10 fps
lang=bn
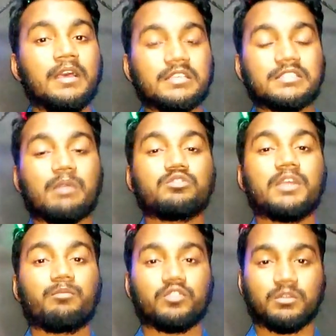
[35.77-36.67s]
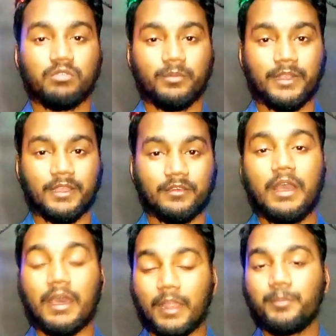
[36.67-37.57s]
সাবস্ক্রাইব করতে ভুলবেন না
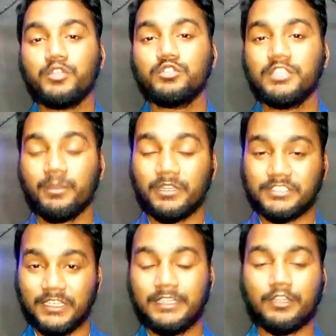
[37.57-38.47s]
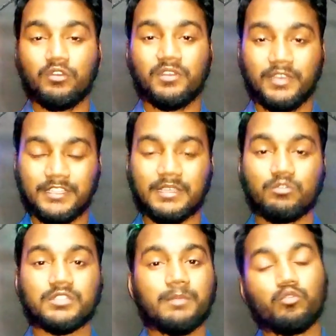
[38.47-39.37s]
আর আপনি যদি আমার চ্যানেলটি অলরেডি
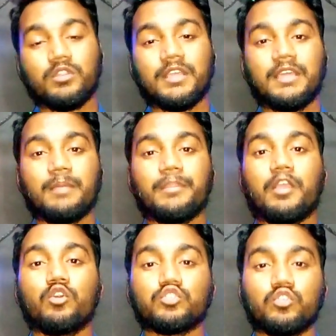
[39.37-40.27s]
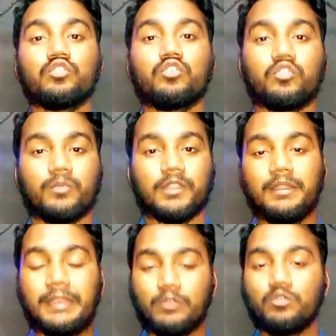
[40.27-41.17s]
সাবস্ক্রাইব করে থাকেন আপনাকে অসংখ্য ধন্যবাদ
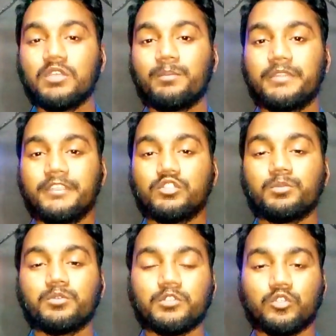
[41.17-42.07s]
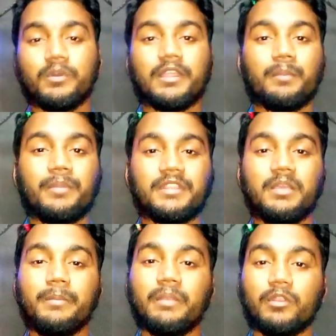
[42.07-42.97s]
নিউজ আপডেট সবসময় সবার আগে পেতে
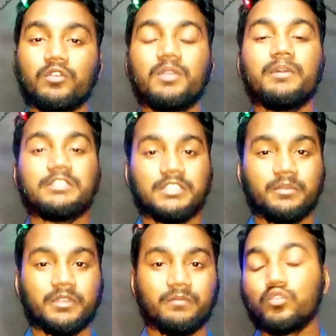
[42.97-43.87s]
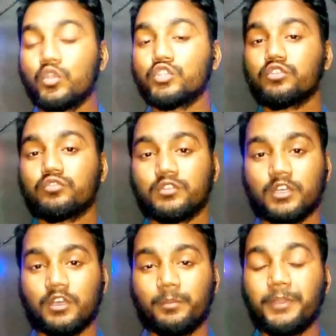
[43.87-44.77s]
বেলবাটনটি বাজিয়ে দেবেন দর্শক
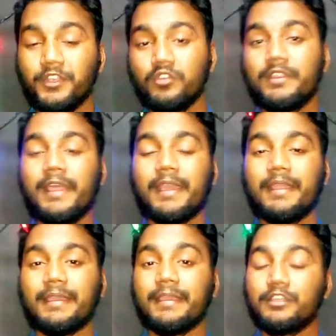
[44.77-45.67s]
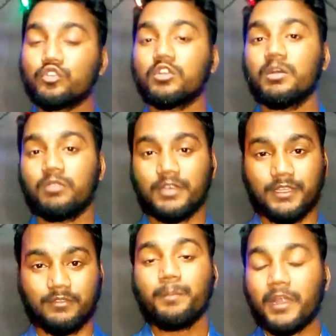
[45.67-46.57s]
শ্রোতা ভিডিওটি দেখার আগে কিছু কথা বলে
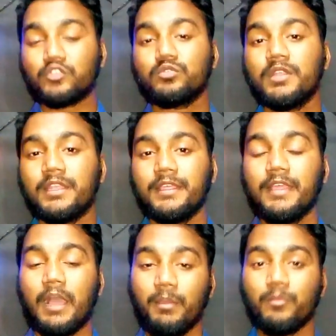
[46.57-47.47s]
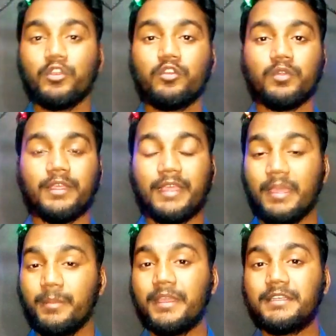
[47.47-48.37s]
নেই পার্সোনালি আমি মনে করি
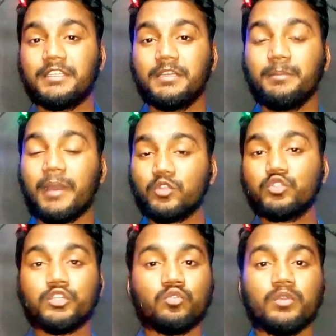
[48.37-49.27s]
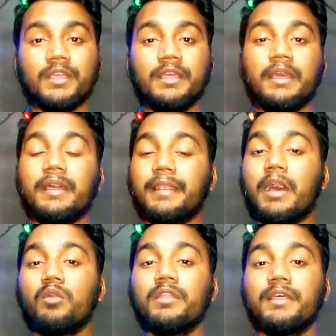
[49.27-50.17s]
এই মেয়েটি মানসিক রোগী না
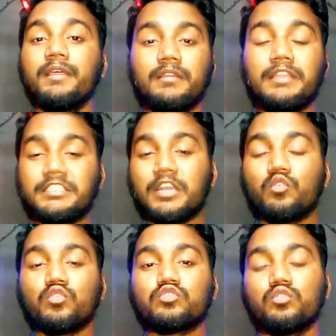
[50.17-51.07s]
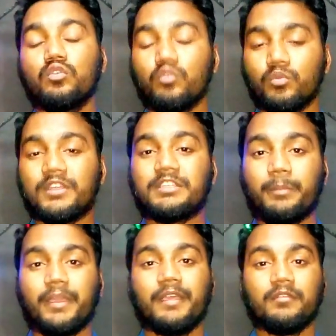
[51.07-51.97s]
হলে নেশাগ্রস্ত কোনো একটি
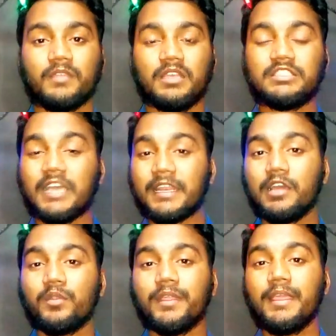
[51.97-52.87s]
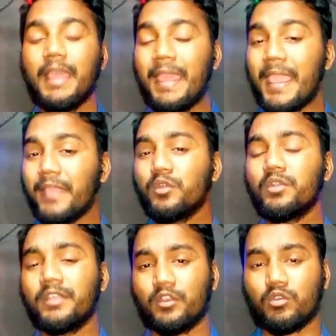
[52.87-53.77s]
মেয়ে যার কারণে এই
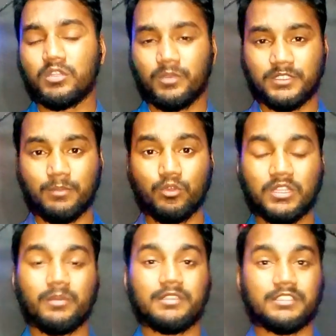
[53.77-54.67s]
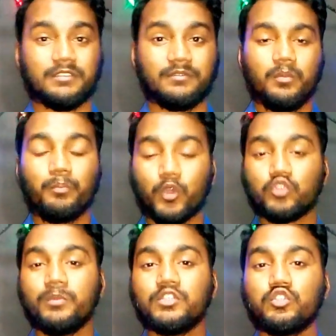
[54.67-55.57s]
ধরনের কথাবার্তা বলতে পারছে
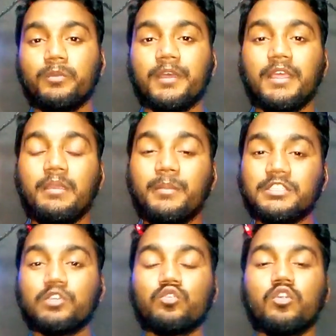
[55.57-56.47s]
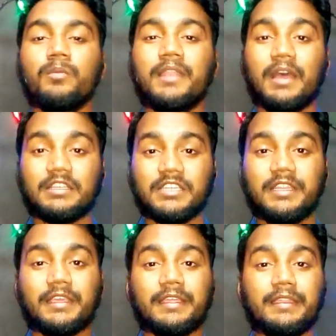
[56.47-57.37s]
বর্তমান সময়ে এই মিজানুর রহমান
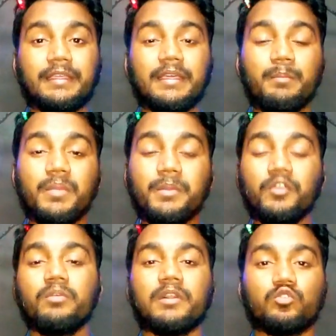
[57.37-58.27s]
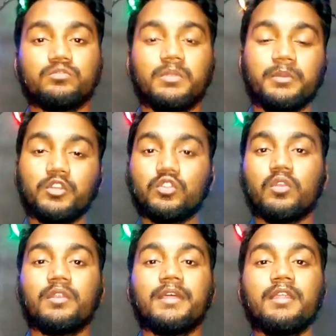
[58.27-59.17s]
আজহারিকে নিয়ে বিভিন্ন মানুষ বিভিন্ন
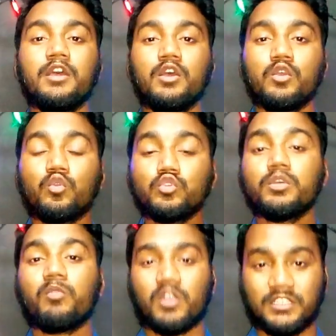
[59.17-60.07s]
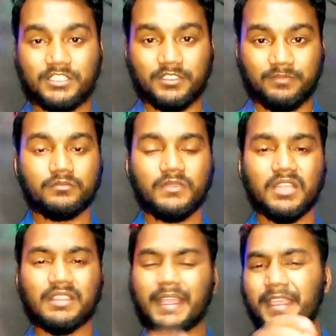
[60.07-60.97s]
ধরনের গুজব রটাচ্ছে
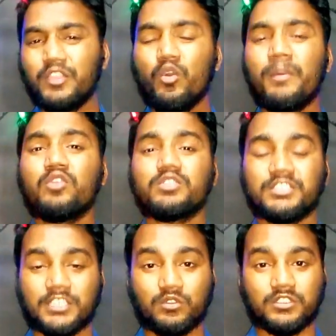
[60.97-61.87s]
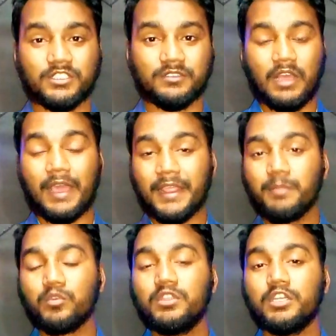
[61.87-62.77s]
তাকে দমানোর চেষ্টা করছে আর এর
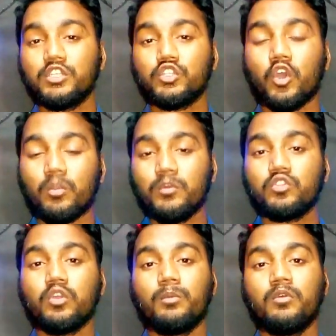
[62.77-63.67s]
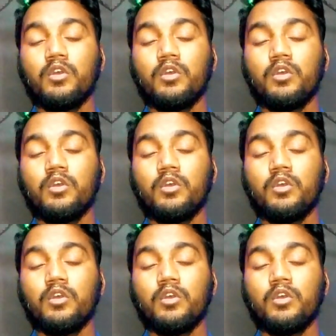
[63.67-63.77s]
মধ্যে সর্বোত্তম